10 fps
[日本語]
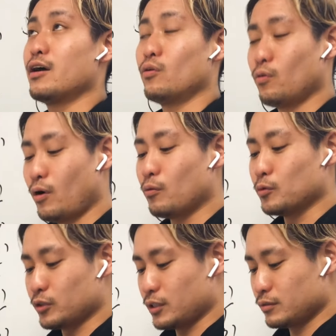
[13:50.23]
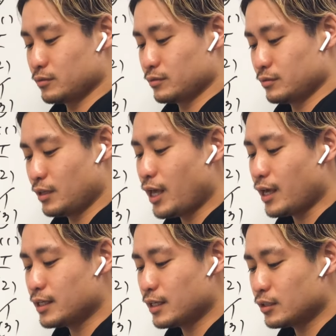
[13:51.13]
王は思ってる。で、
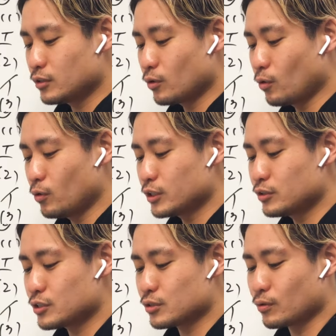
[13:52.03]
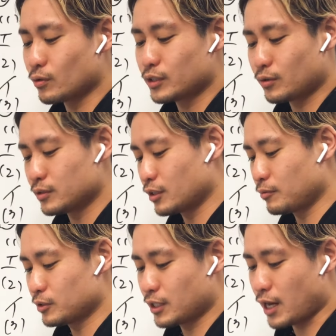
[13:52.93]
い王に許しを請うてこんな
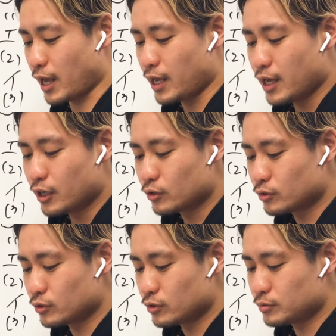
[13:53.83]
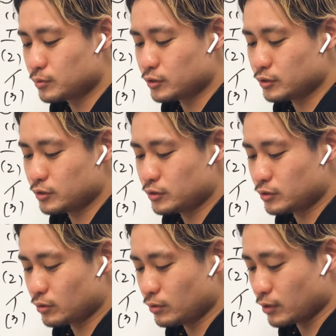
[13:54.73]
思ってない。う、む
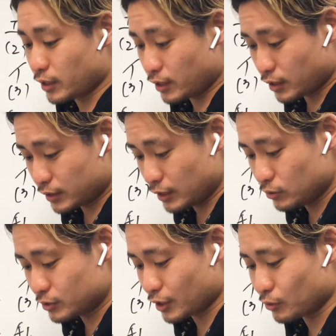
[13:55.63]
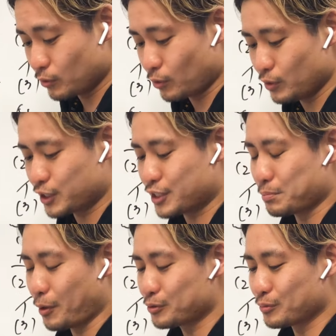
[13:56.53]
と、えー、担当使って王を殺してし
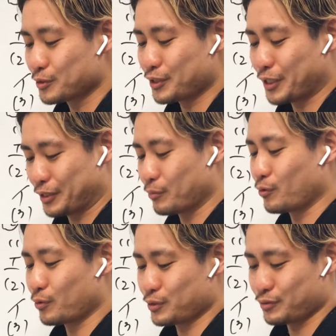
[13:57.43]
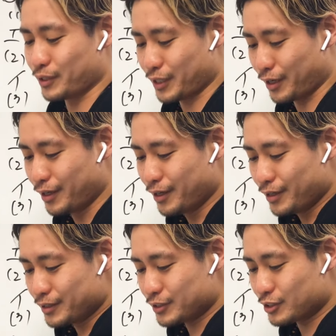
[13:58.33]
まおうと思ってんねやったらもう殺すわな。
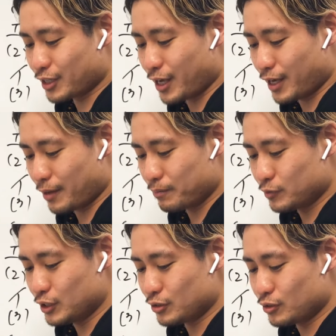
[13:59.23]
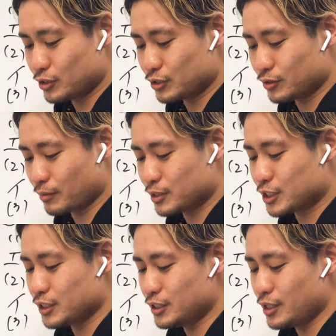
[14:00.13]
で、次、え無理の友人のために
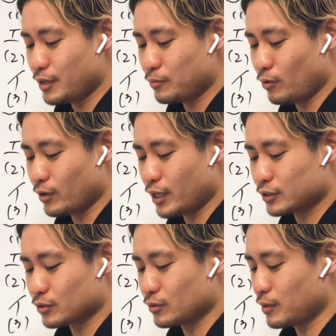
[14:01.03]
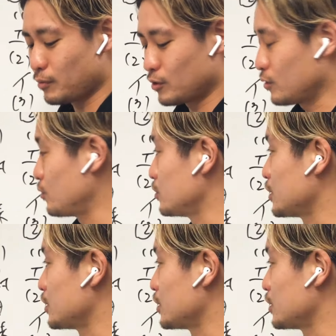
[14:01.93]
死んでも約束守ろう。こう